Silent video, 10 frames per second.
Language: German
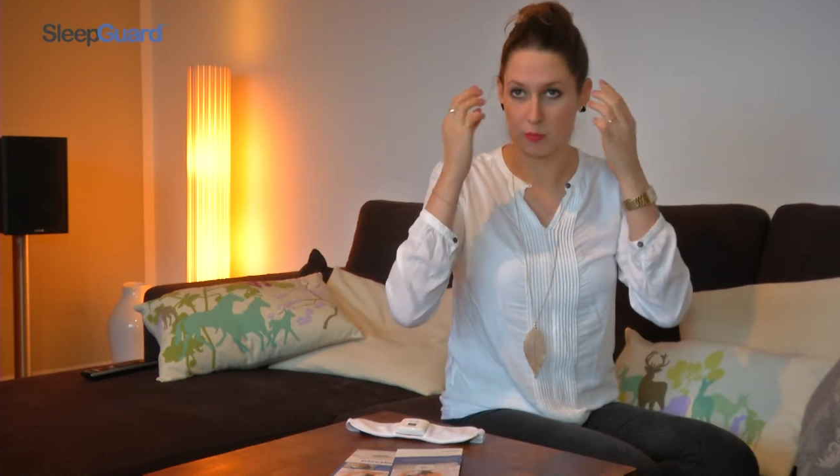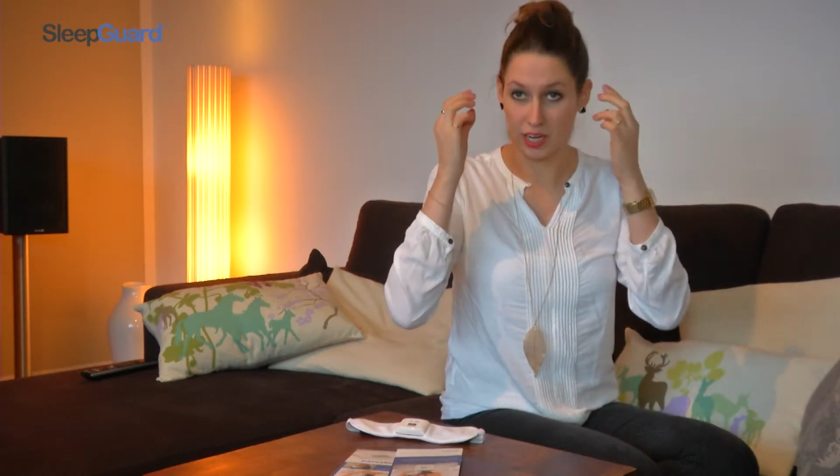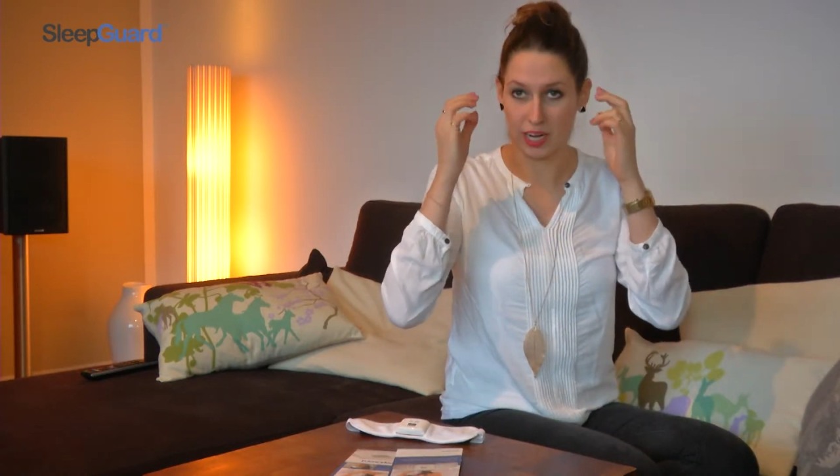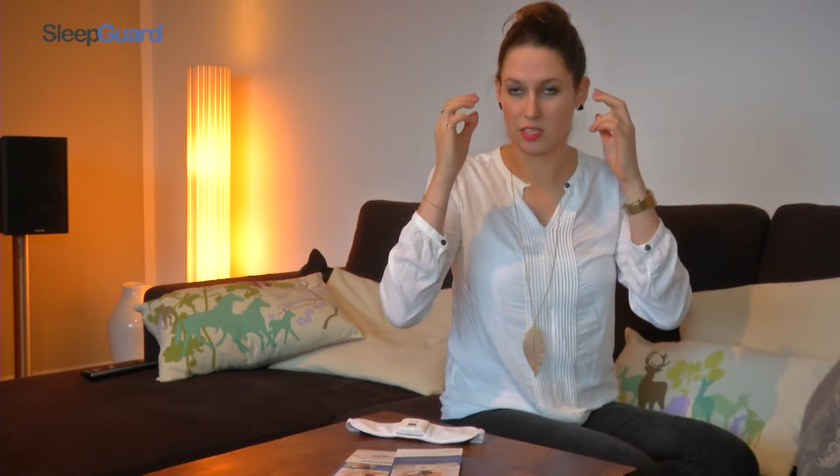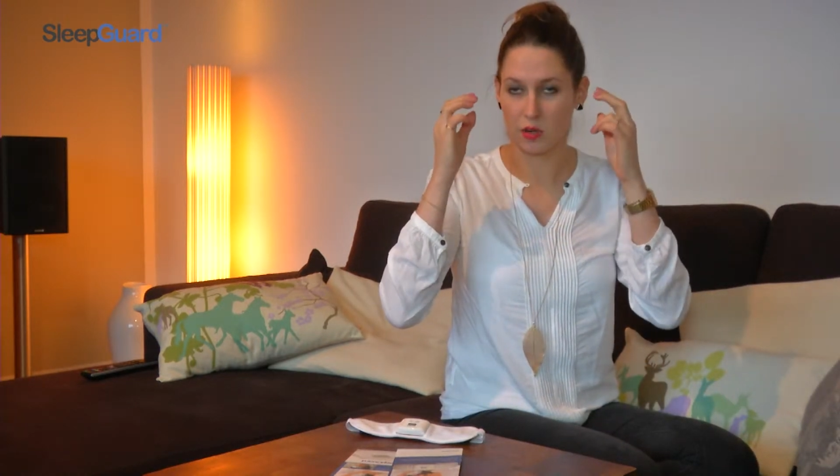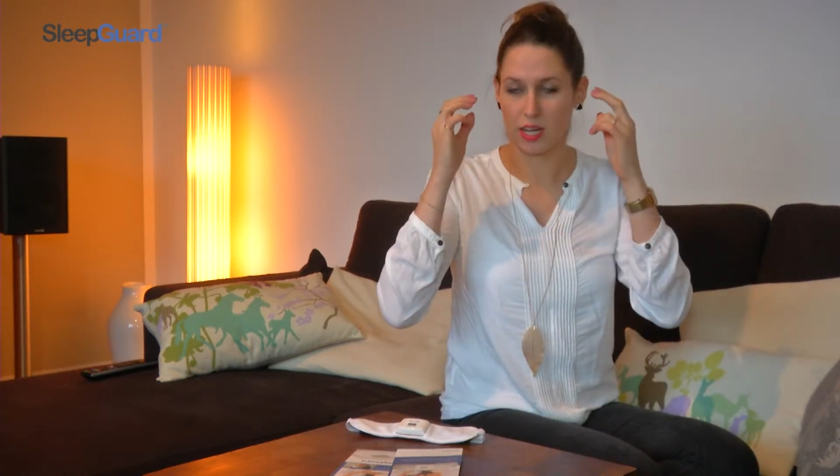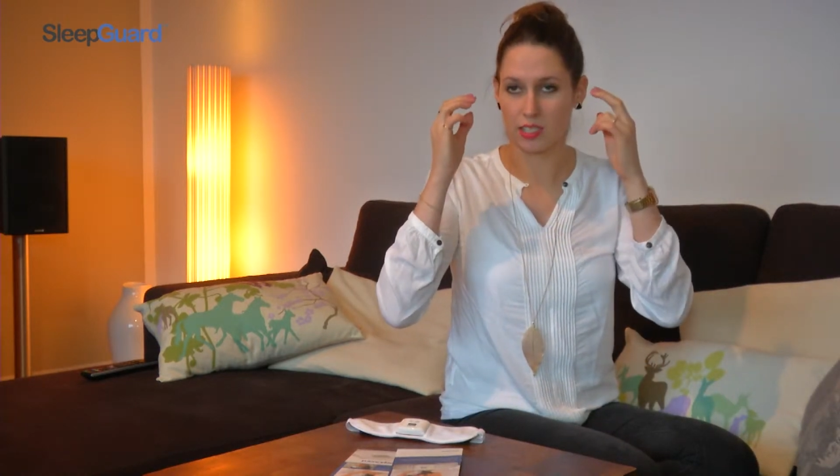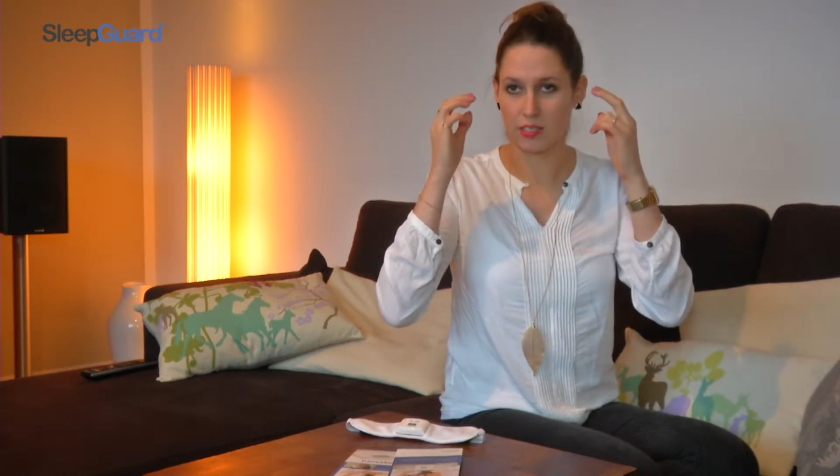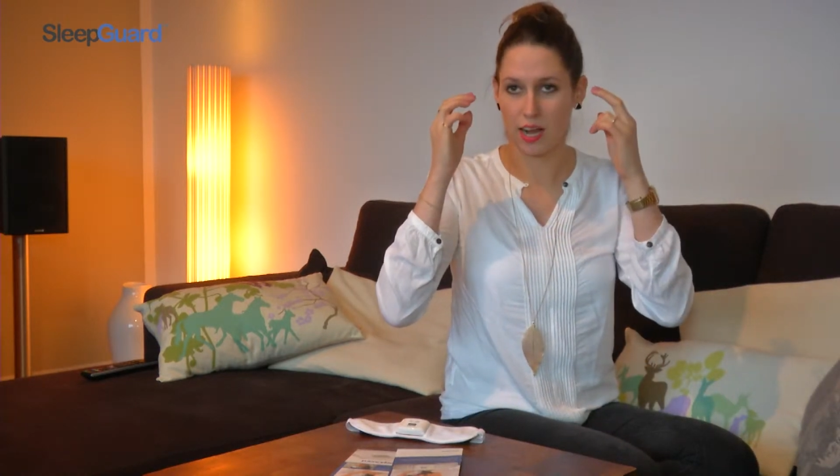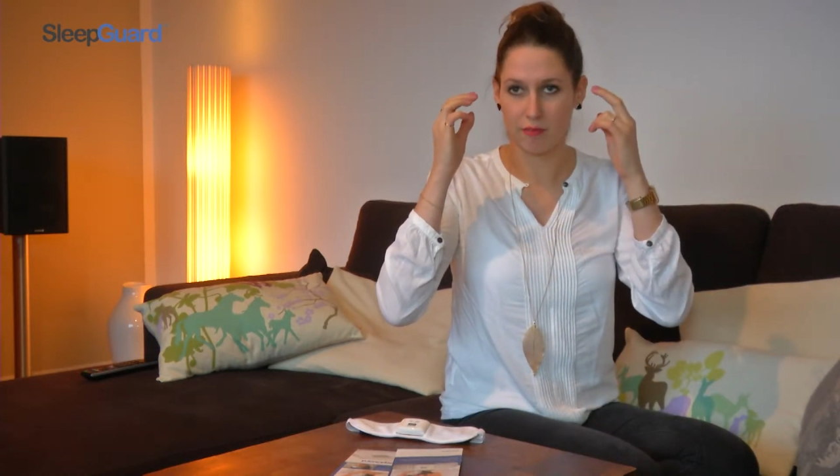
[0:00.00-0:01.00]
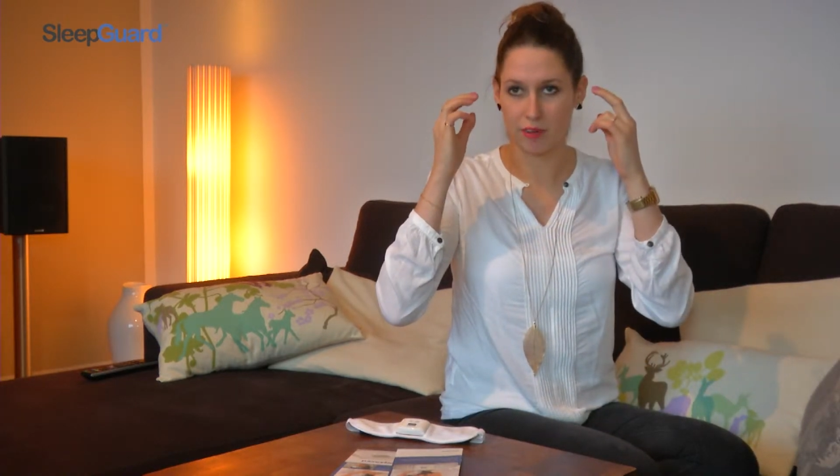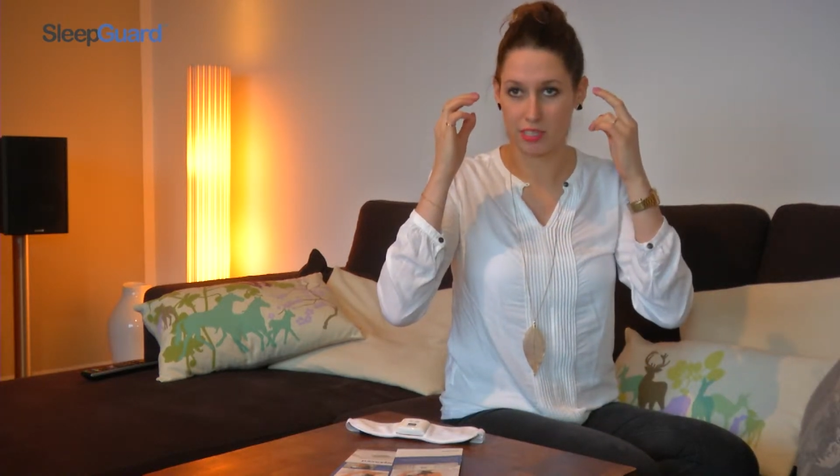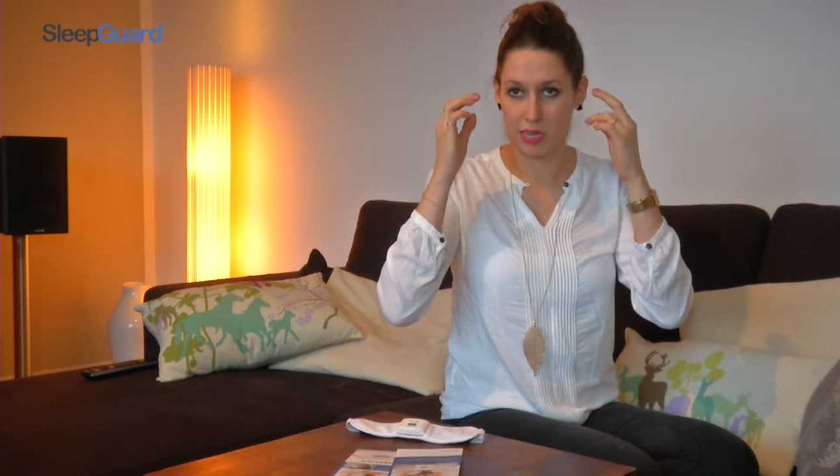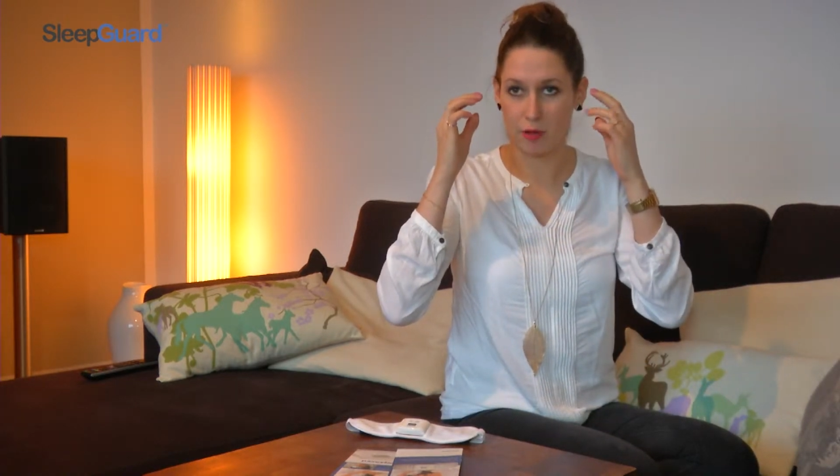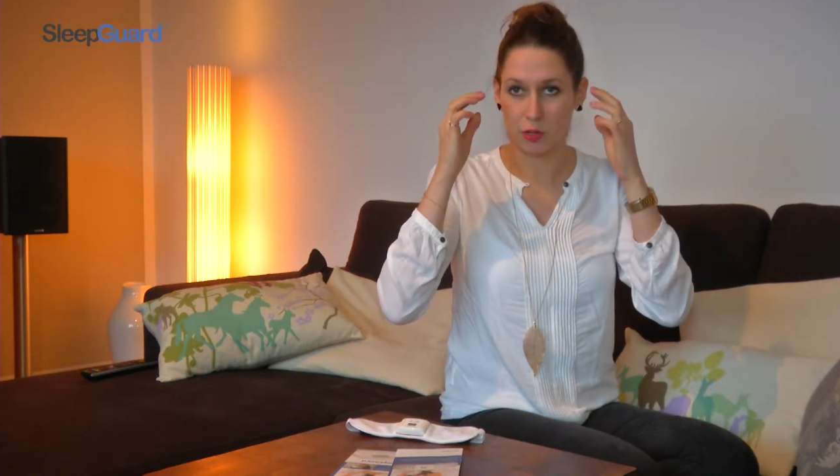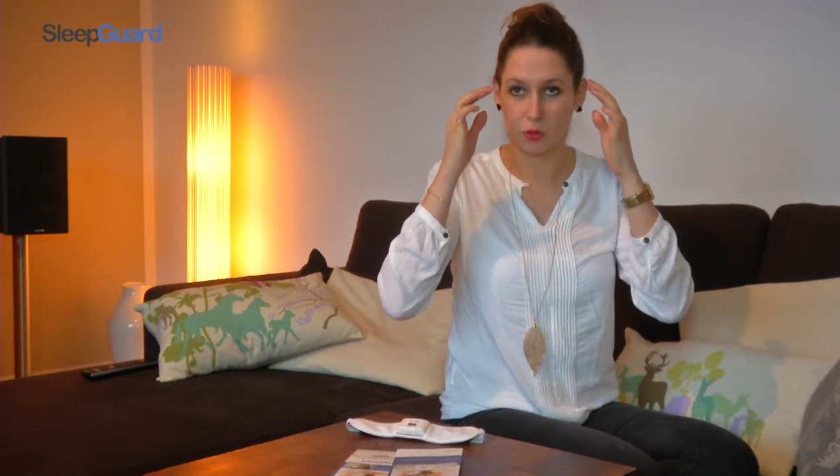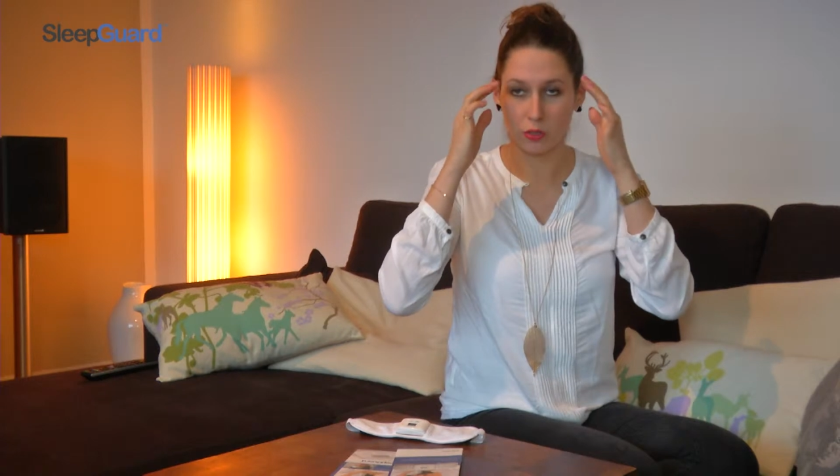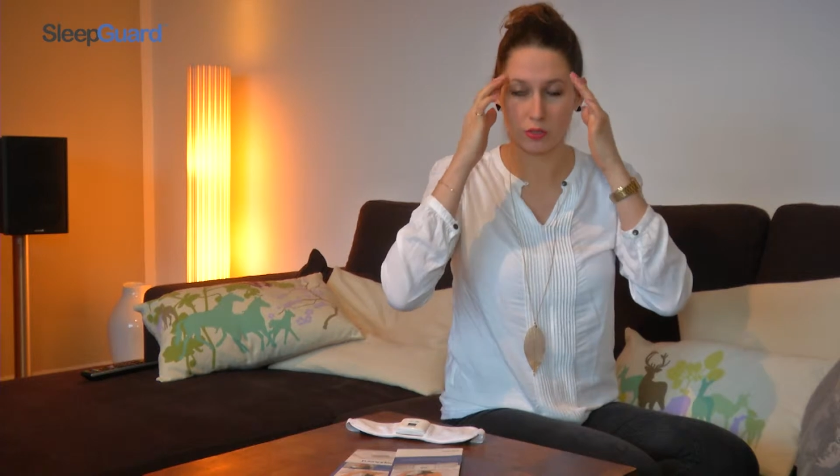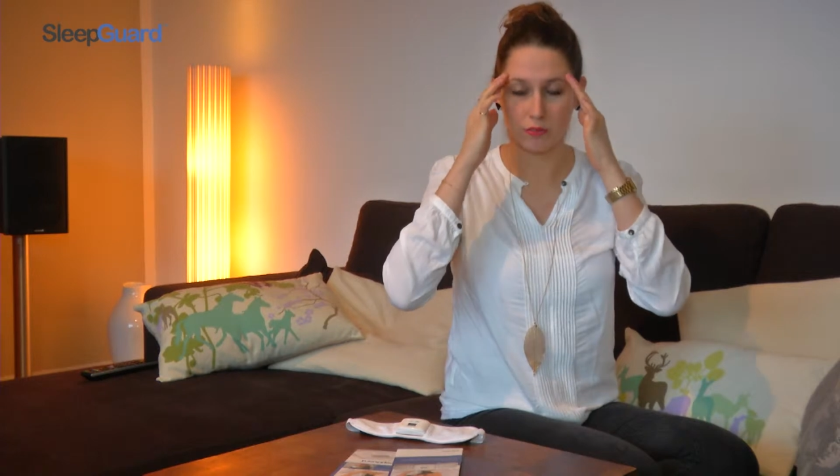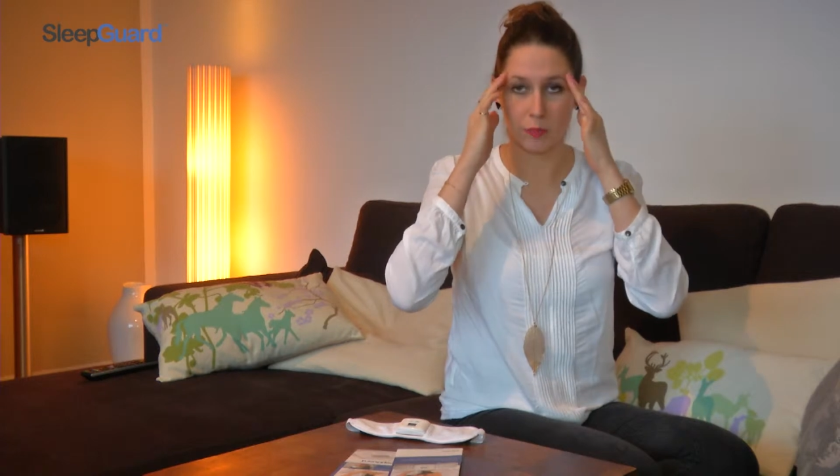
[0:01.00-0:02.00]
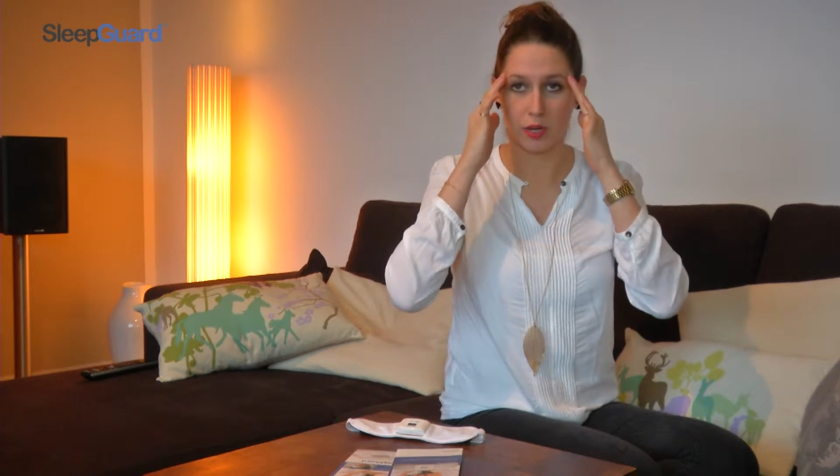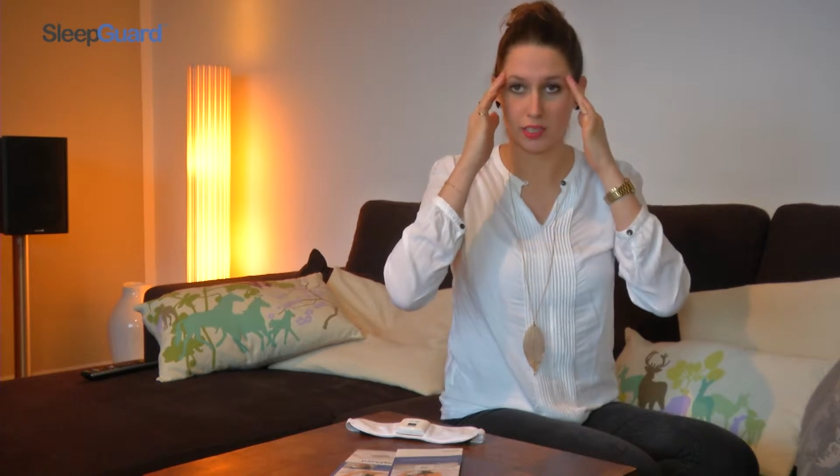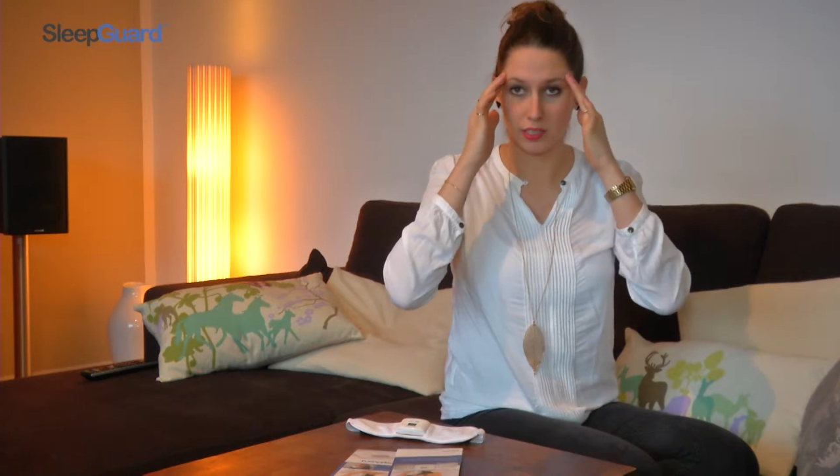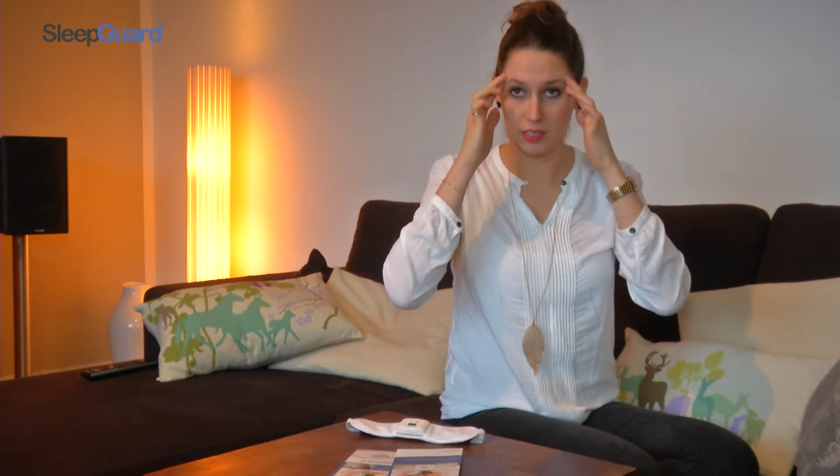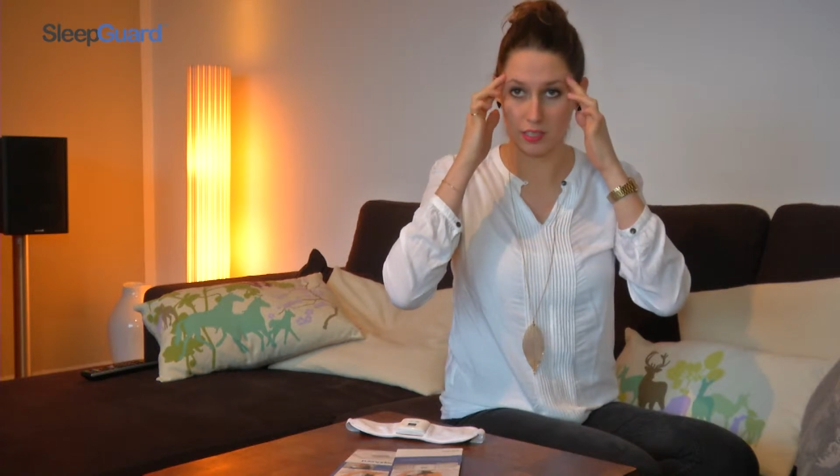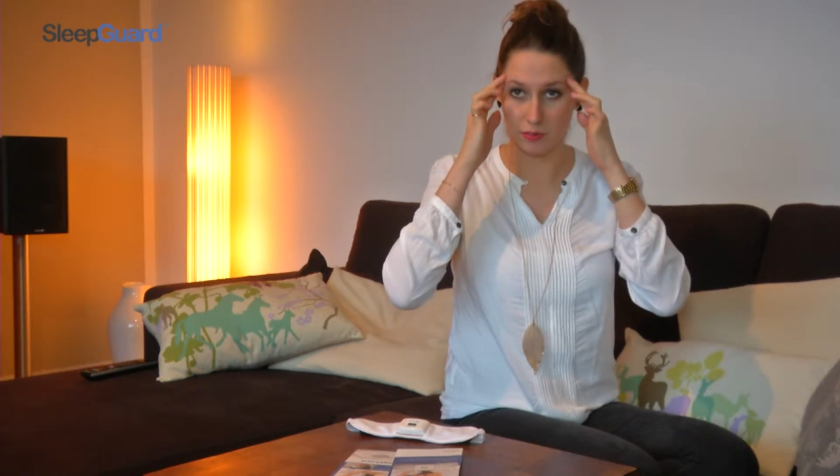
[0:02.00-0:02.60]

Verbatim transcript: Weil man kann das auch ganz einfach selber gucken. Wenn man hier